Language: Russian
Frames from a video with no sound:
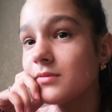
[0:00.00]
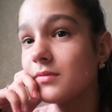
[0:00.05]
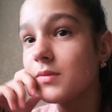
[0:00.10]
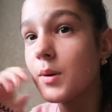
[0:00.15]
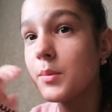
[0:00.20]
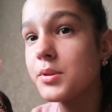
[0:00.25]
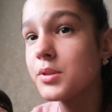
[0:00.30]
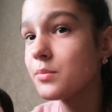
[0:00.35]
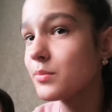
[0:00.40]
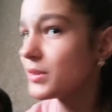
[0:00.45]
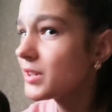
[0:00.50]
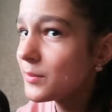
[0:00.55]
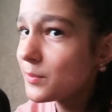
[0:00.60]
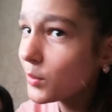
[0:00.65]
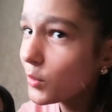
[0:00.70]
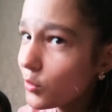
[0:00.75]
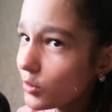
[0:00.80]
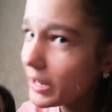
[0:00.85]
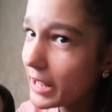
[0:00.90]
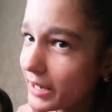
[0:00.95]
В общем, мы не
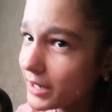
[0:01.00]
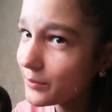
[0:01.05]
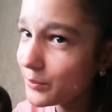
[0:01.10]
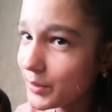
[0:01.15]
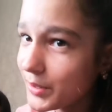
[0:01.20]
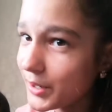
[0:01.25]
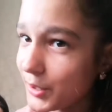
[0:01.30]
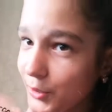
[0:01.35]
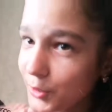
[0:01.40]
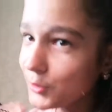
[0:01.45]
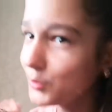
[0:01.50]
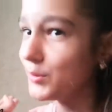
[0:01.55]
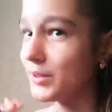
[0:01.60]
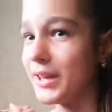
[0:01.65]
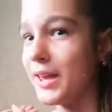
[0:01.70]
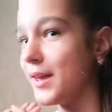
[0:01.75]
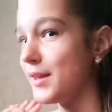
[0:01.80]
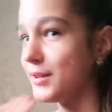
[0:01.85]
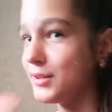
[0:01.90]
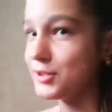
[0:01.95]
погуляли по району,
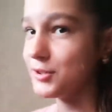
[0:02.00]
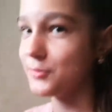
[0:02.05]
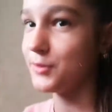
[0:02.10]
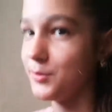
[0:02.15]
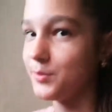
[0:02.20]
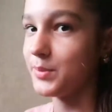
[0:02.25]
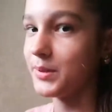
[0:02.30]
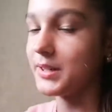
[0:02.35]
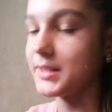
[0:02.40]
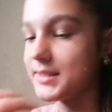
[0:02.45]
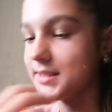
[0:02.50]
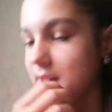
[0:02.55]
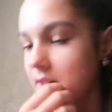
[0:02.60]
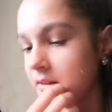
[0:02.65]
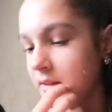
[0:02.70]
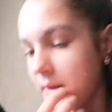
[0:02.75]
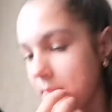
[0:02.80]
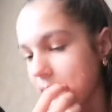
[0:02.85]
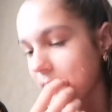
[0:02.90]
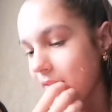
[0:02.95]
я ей ничего не
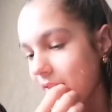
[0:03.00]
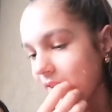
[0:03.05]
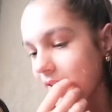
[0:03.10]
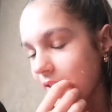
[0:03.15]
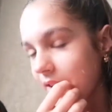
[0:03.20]
показала.